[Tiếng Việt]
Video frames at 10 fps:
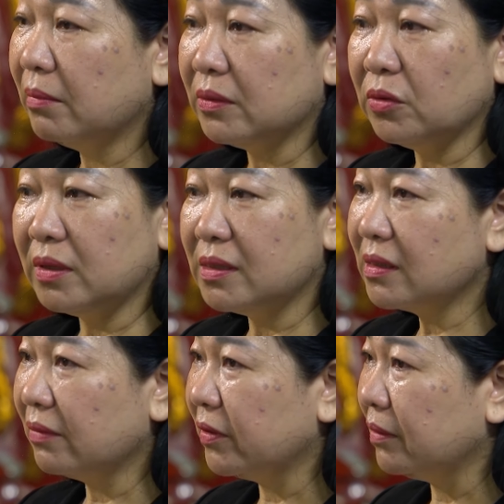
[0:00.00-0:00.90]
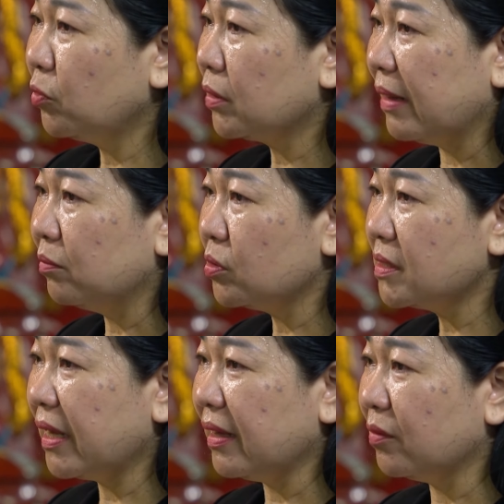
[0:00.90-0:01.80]
Mà tôi nghĩ rằng với một cán bộ
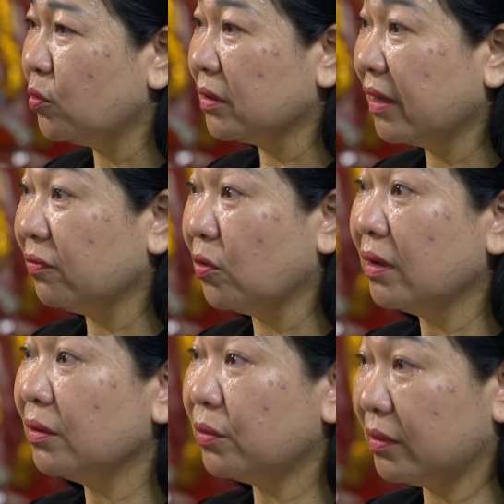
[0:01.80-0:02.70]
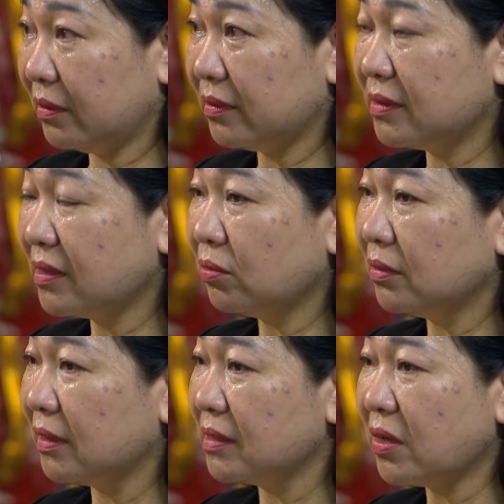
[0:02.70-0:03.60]
trẻ của thành phố Hà Nội,
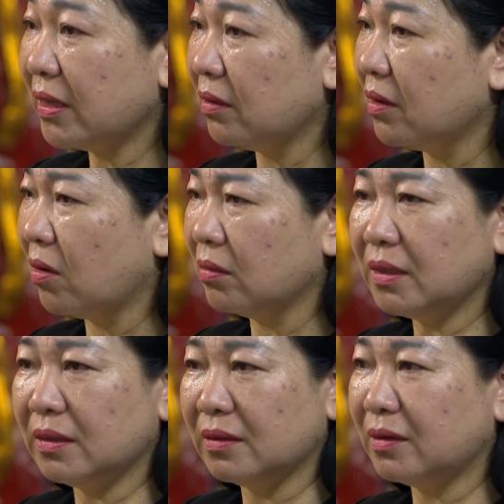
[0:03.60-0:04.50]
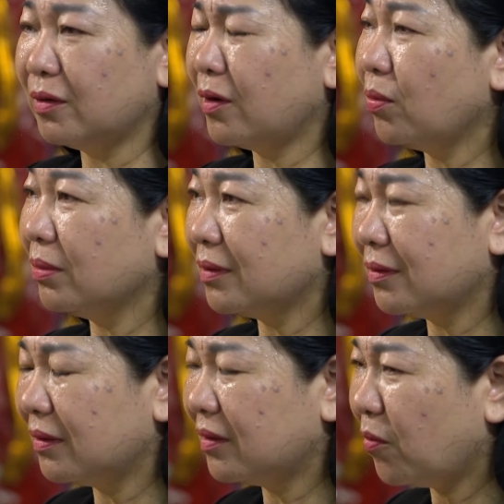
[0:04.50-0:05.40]
trong những cái giai đoạn đó thì
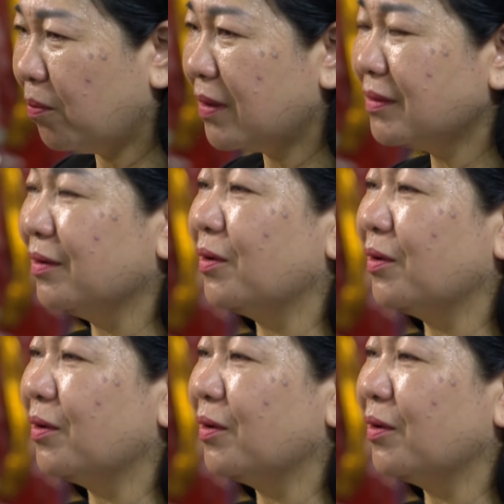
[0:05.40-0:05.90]
không bao